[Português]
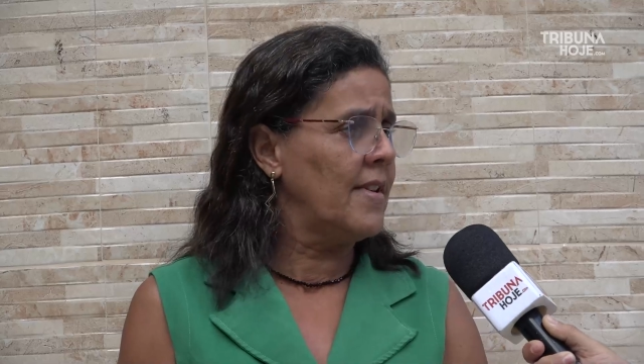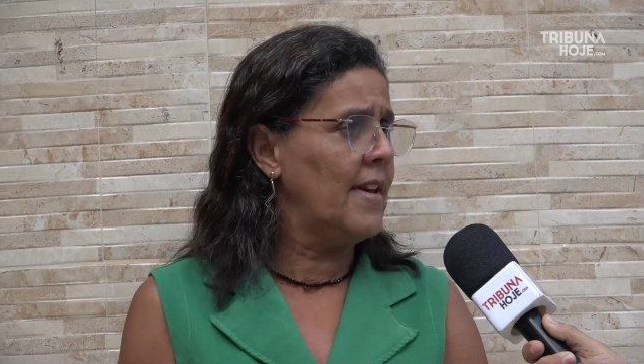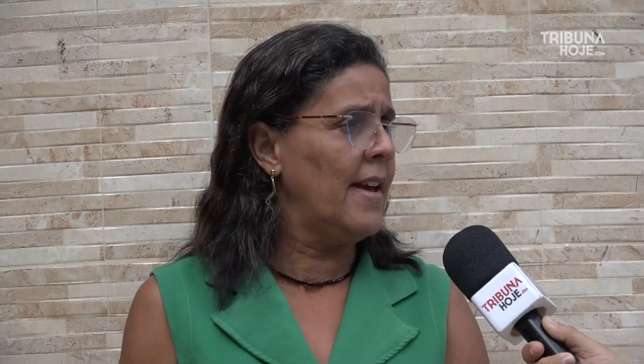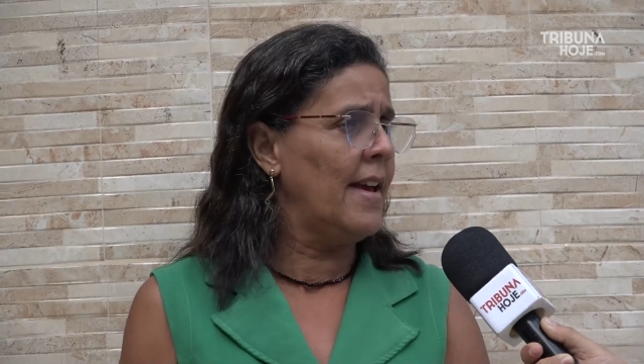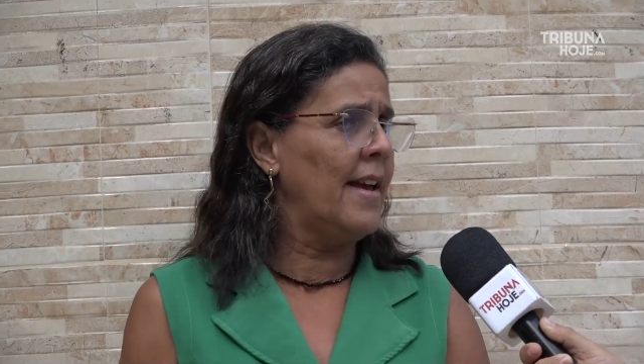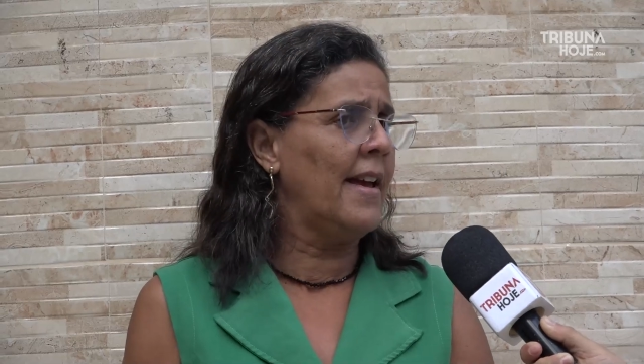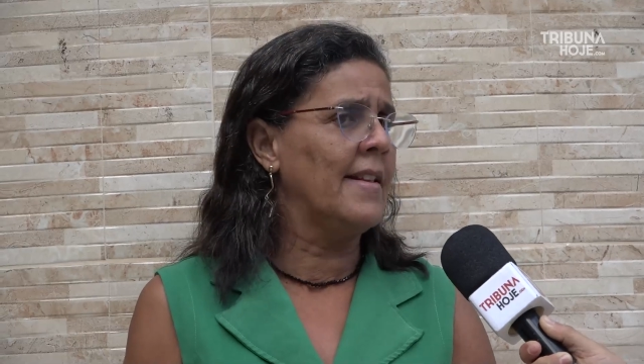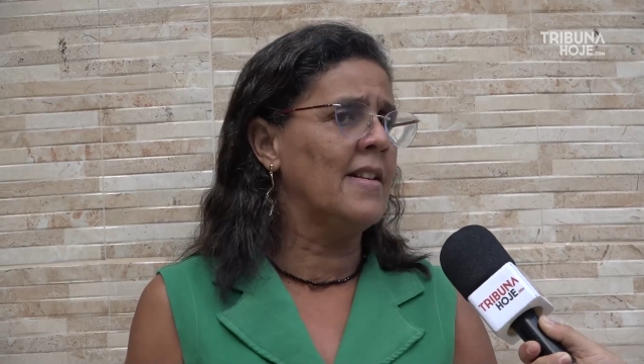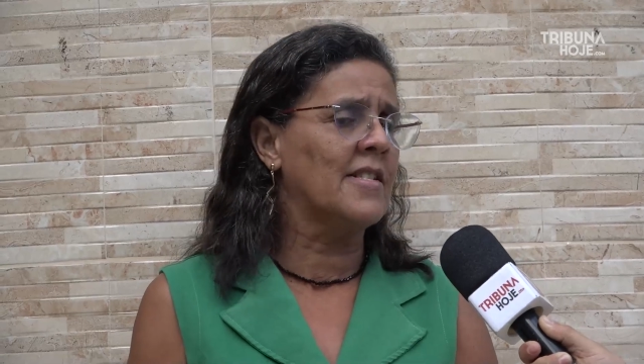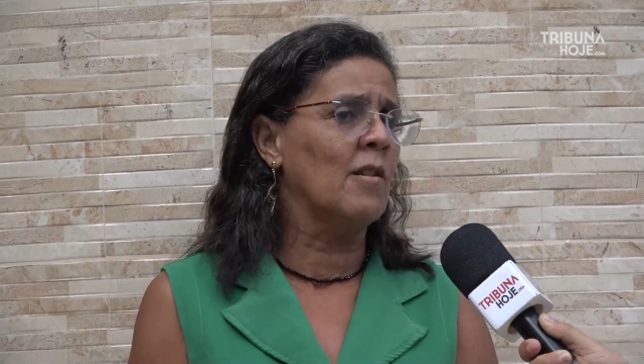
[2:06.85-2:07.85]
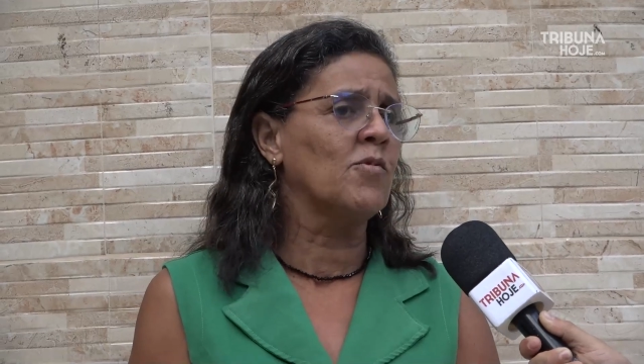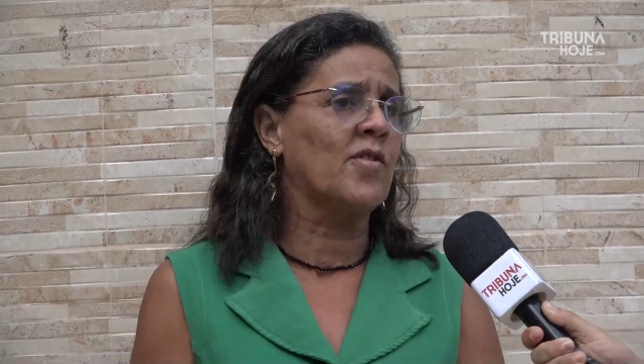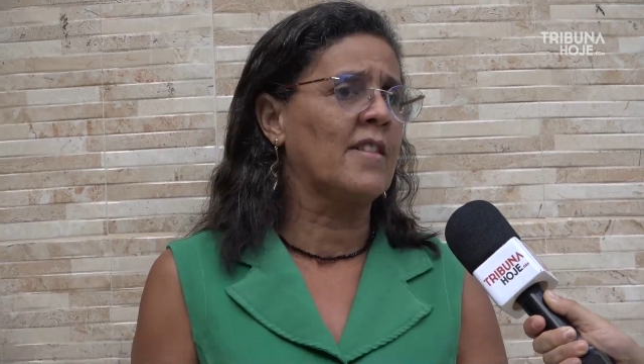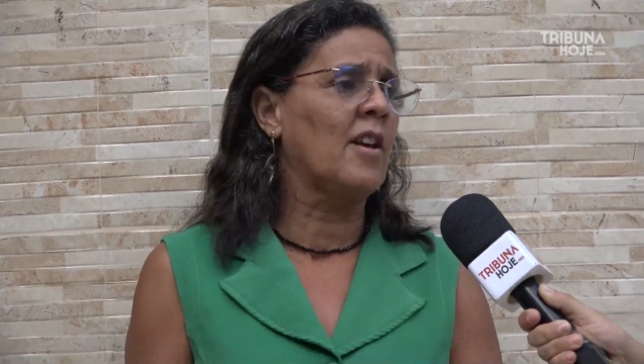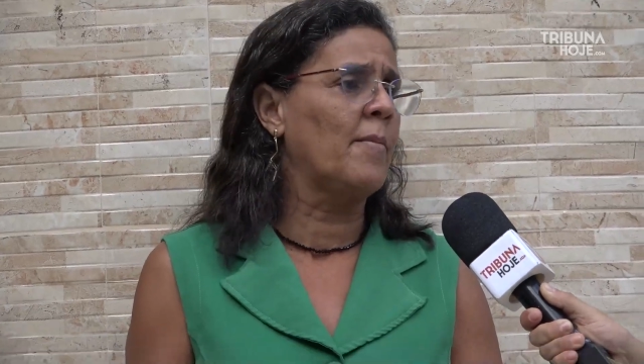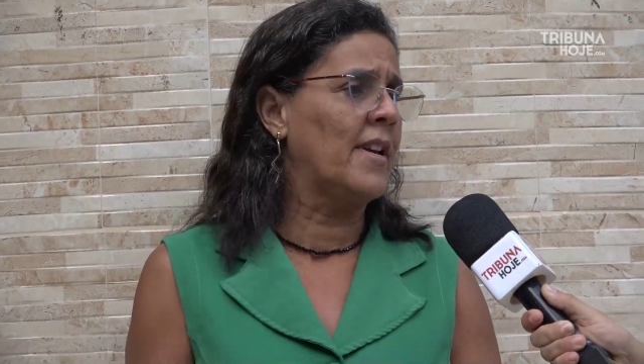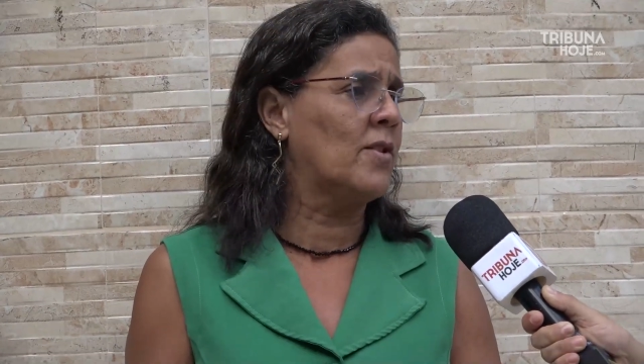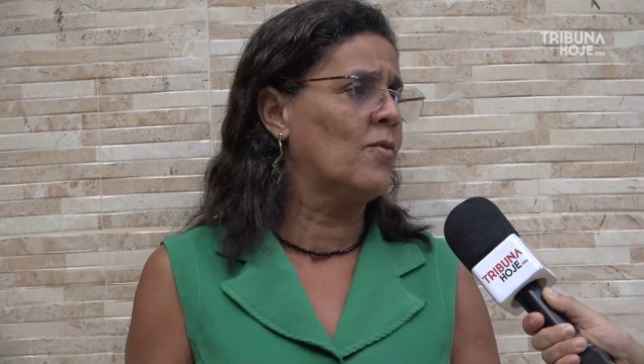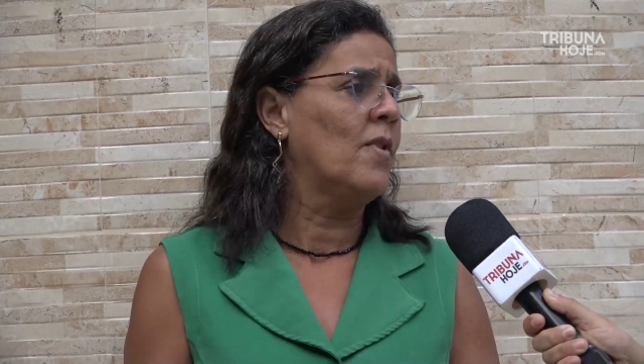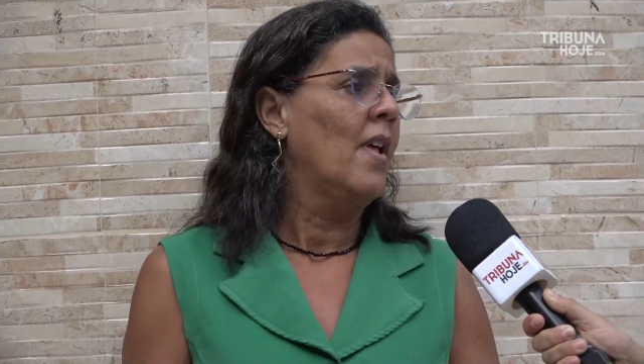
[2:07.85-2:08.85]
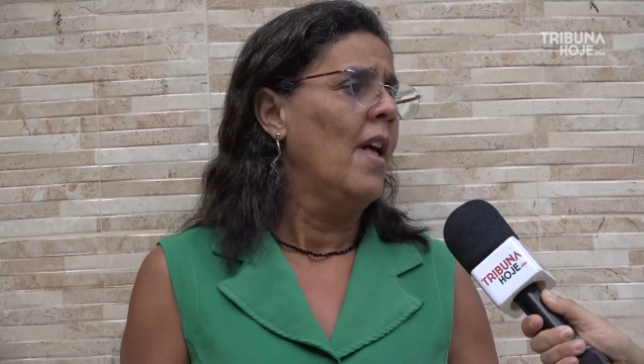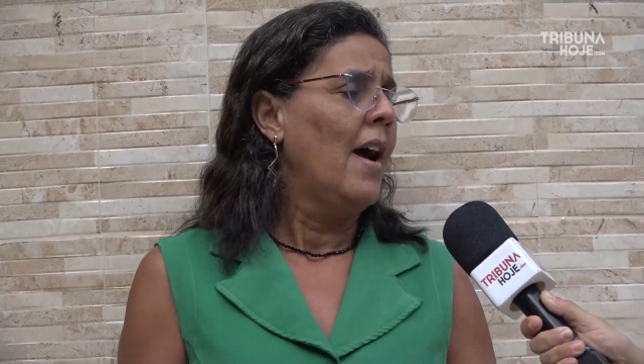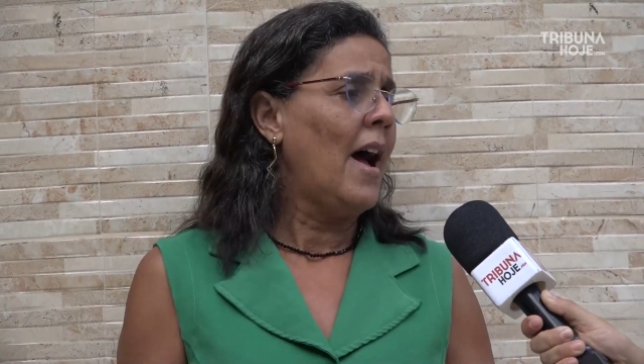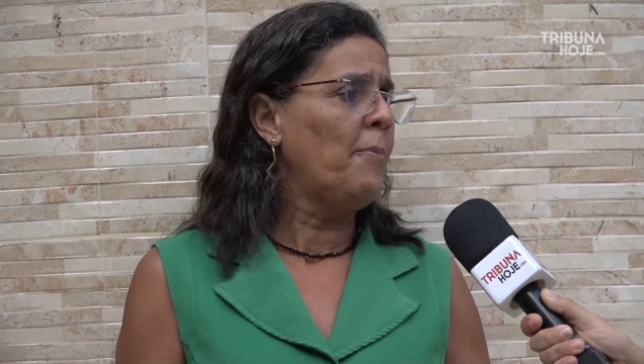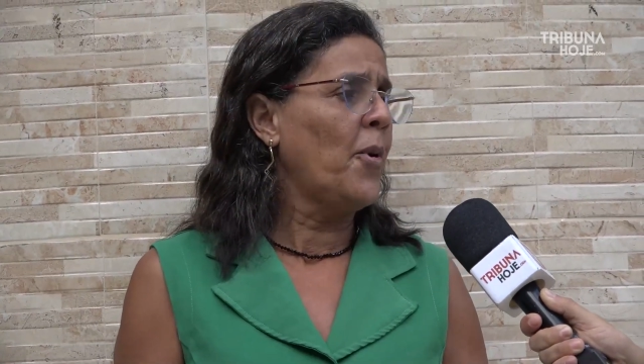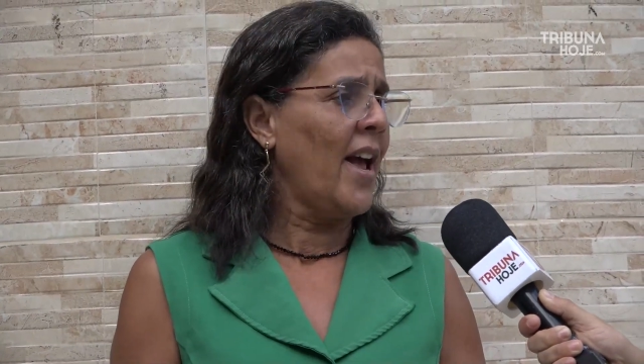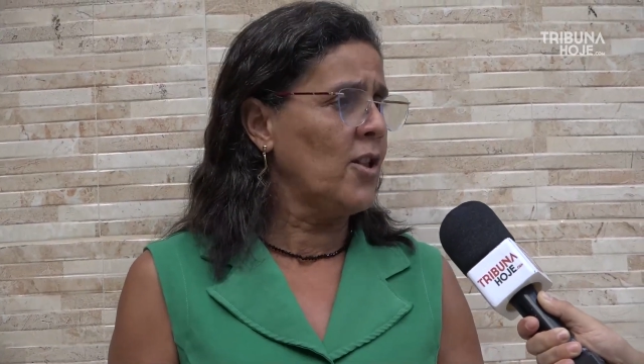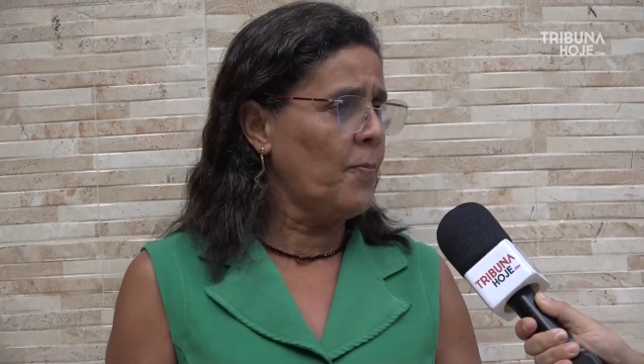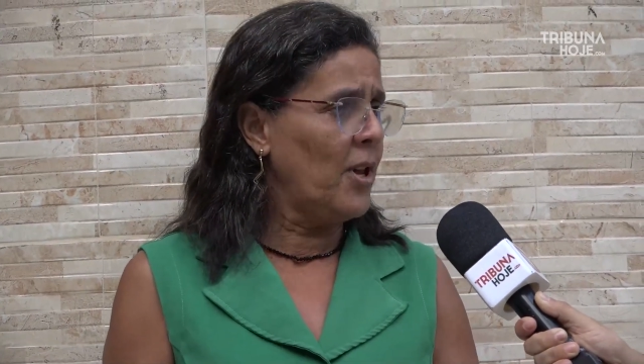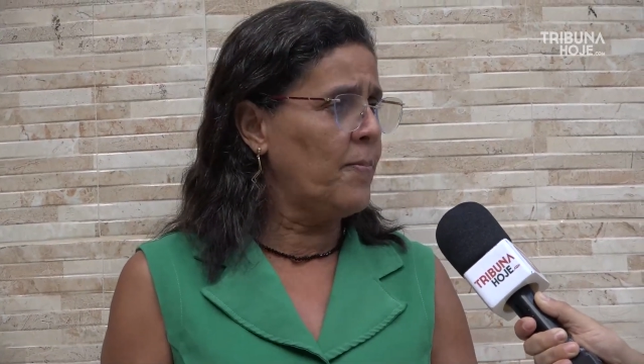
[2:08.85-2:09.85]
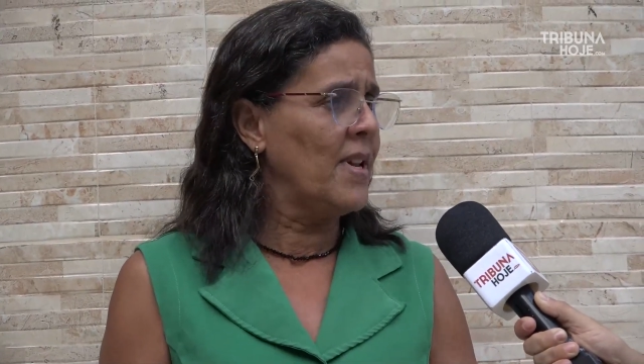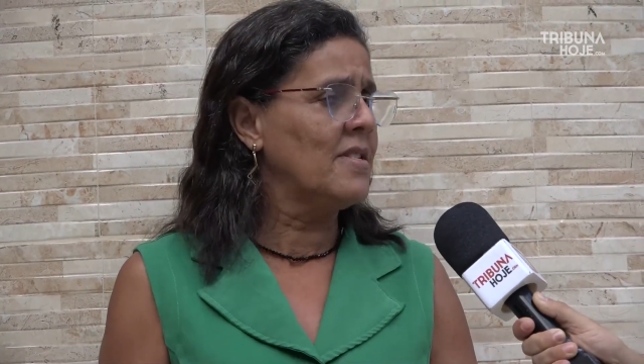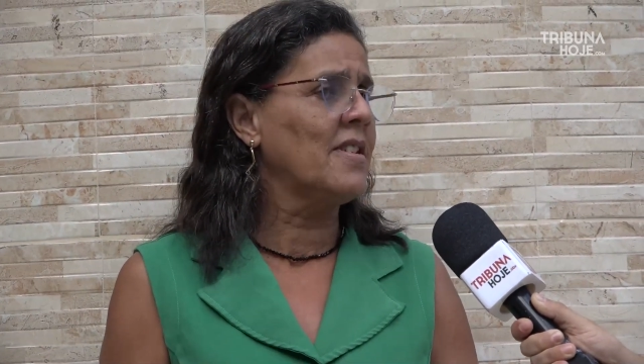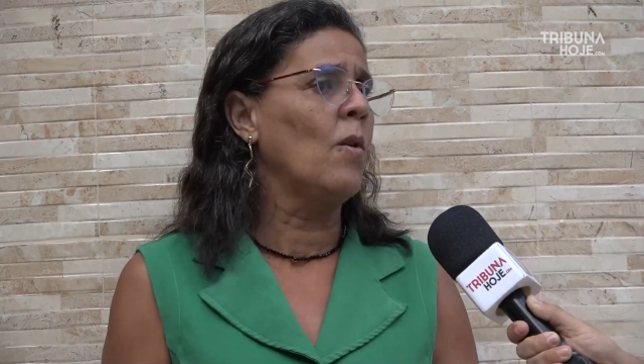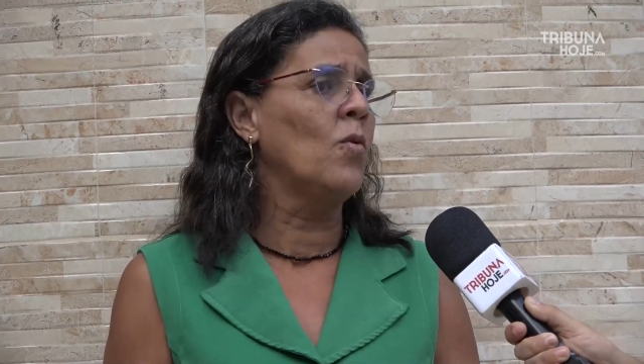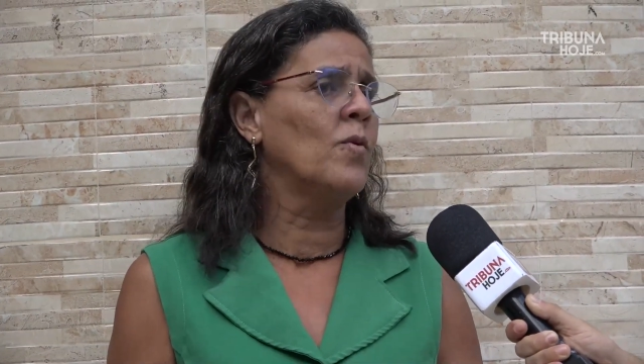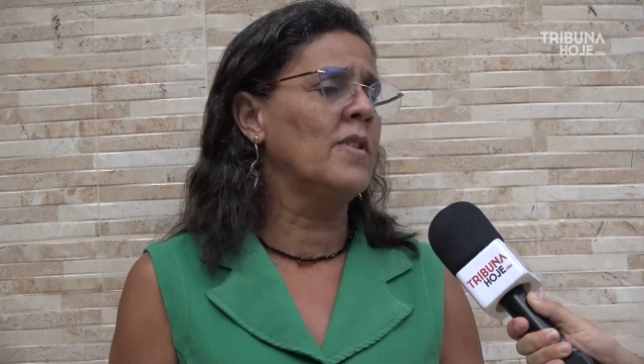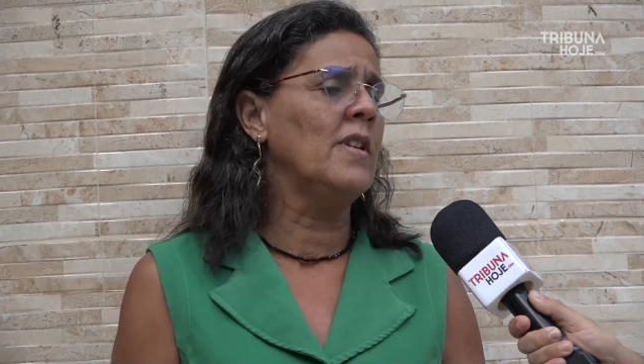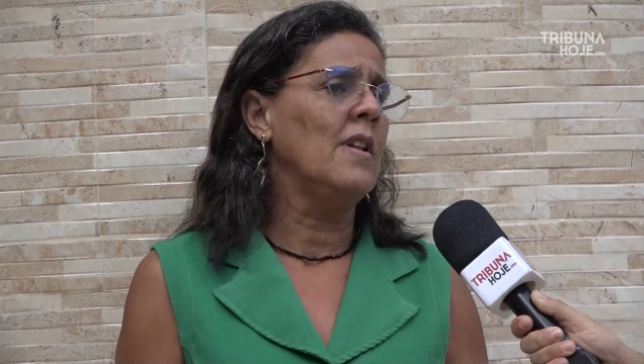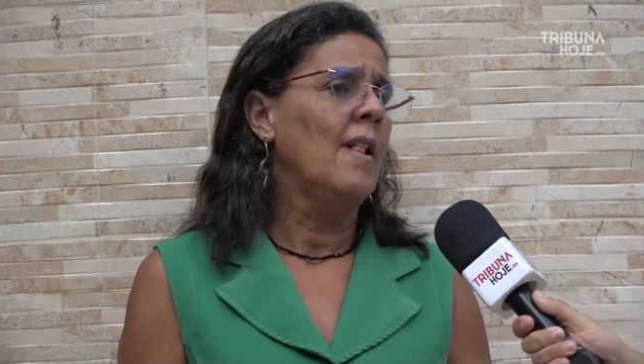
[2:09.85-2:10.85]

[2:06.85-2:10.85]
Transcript: é, iniciamos o tratamento apoiado pelo plano de saúde.